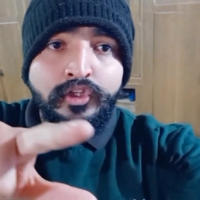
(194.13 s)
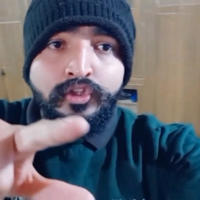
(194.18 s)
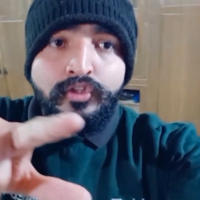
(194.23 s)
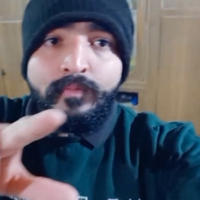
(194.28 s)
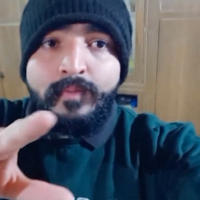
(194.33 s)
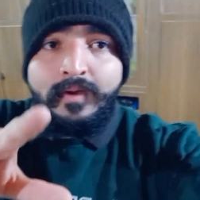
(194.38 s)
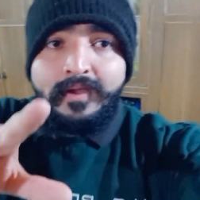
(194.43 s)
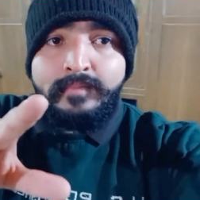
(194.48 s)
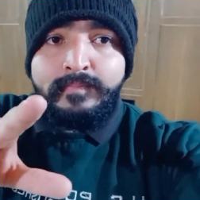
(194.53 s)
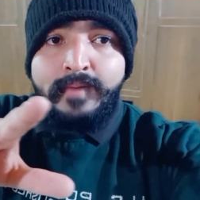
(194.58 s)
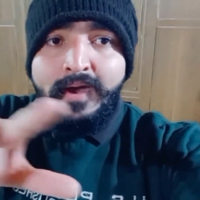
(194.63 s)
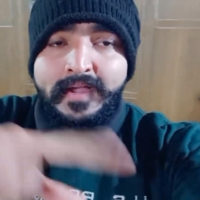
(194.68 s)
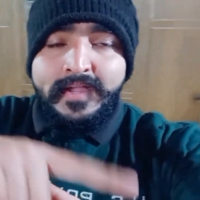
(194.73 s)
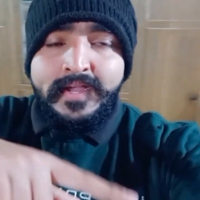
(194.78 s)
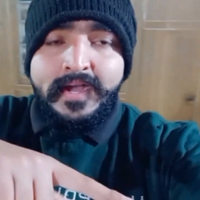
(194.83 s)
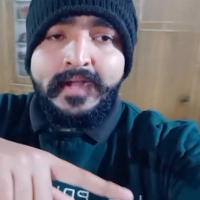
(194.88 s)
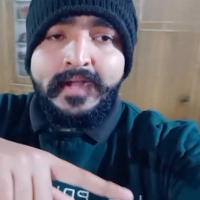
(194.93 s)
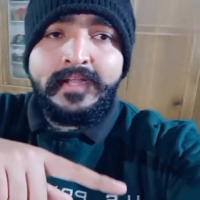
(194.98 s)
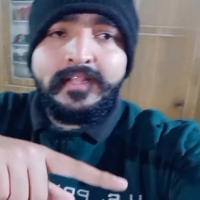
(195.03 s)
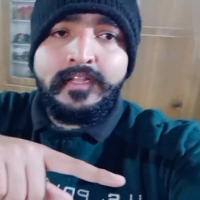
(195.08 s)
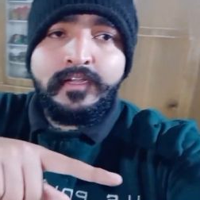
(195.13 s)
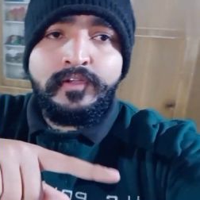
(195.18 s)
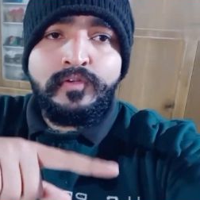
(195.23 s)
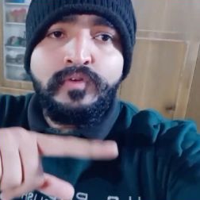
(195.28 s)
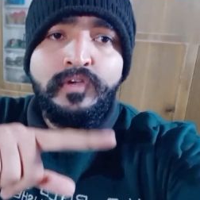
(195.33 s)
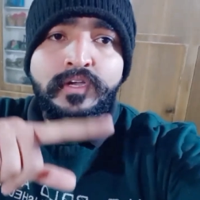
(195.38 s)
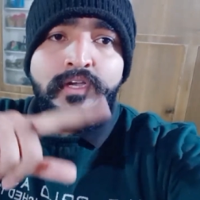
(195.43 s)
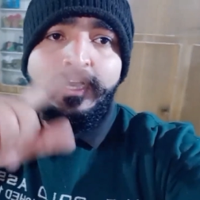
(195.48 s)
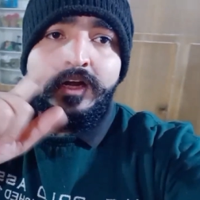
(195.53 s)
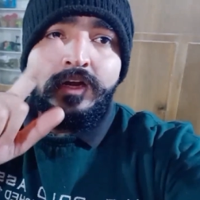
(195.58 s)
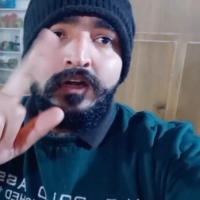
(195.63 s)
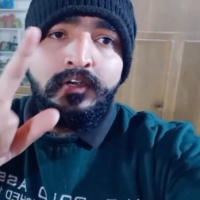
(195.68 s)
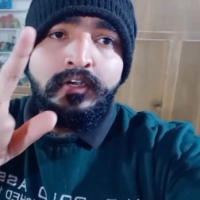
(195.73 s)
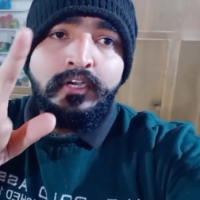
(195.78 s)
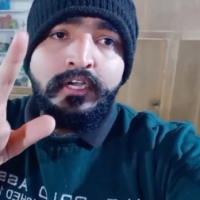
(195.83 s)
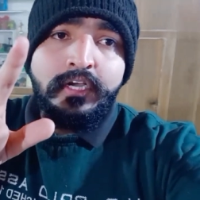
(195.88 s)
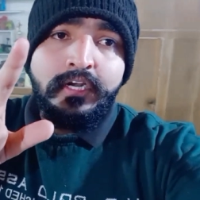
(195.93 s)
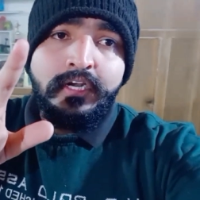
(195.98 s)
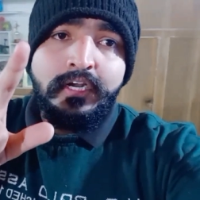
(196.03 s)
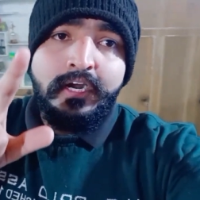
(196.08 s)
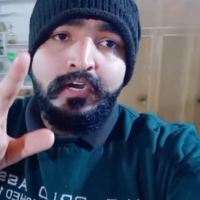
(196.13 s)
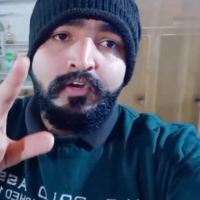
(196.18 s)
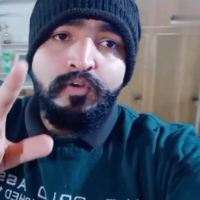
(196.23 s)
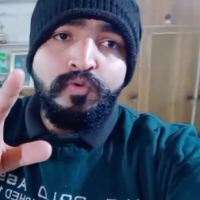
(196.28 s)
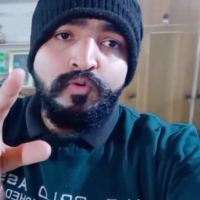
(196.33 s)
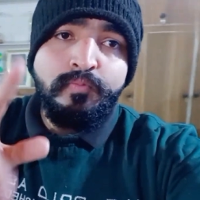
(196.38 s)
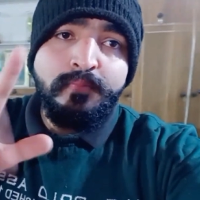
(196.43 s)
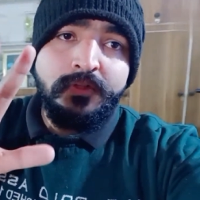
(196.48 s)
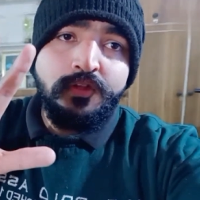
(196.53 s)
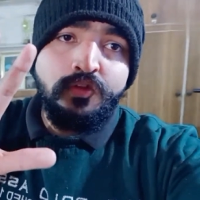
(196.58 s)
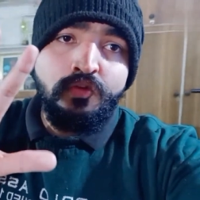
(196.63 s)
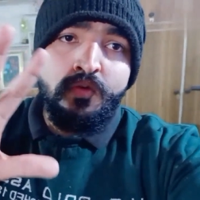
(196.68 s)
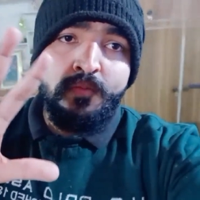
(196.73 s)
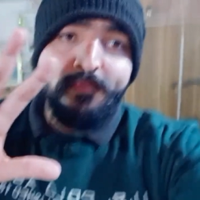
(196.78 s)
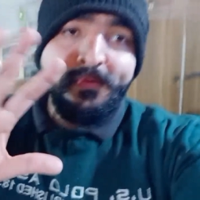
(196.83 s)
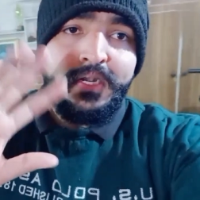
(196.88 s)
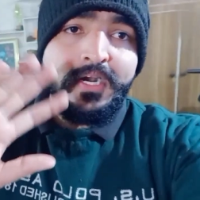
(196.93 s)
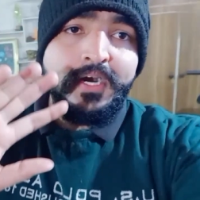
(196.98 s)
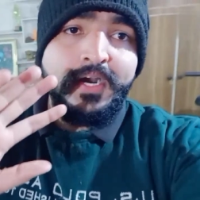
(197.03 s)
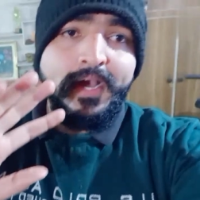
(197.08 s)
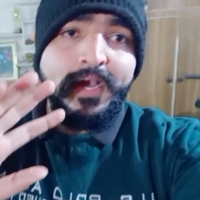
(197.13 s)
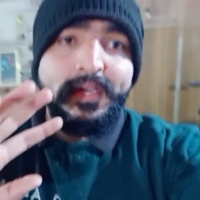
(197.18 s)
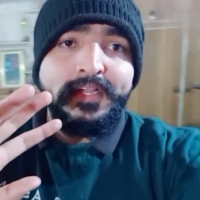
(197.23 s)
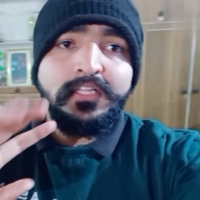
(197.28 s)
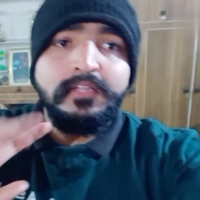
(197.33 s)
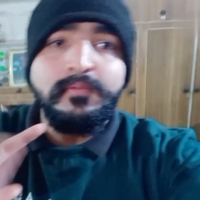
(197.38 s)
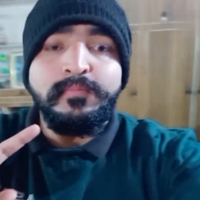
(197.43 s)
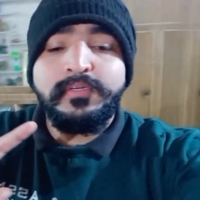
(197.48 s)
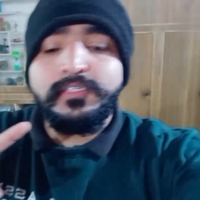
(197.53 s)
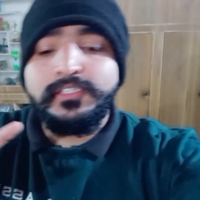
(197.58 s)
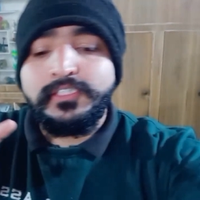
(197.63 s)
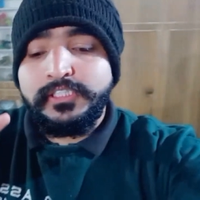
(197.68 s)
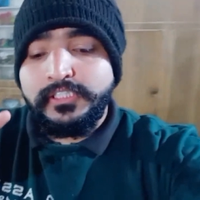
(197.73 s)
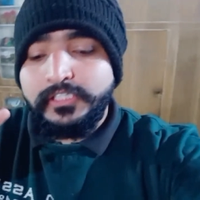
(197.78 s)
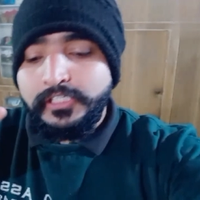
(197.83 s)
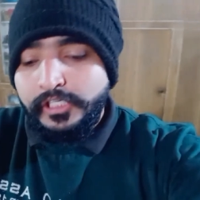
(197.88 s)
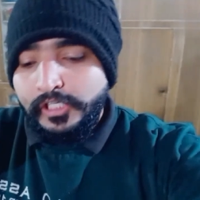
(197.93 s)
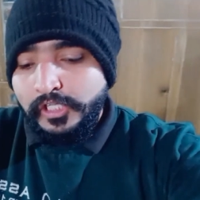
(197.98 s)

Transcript: तो भाई भाई आ गए थे क्योंकि कल निकलना टूर पर तो वो मिलन आए थे बस से